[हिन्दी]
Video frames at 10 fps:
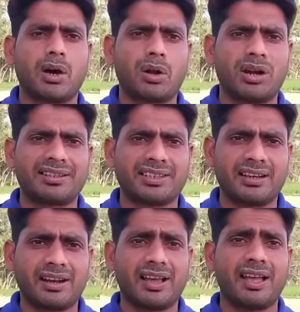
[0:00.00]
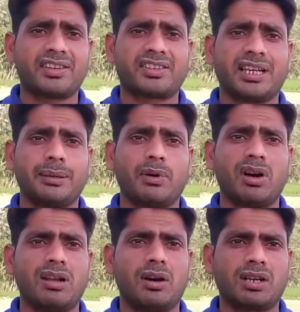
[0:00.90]
कोरोना चल रहा है इस टाइम
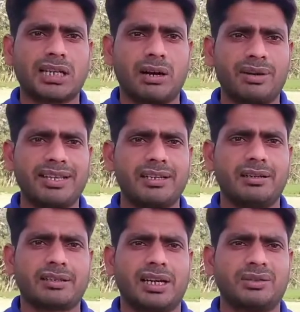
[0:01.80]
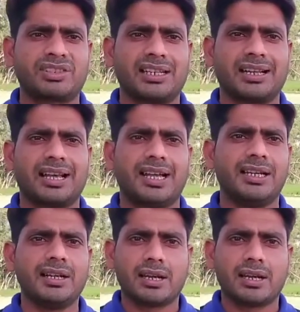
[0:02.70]
और लॉकडाउन ही लॉकडाउन चल रहा है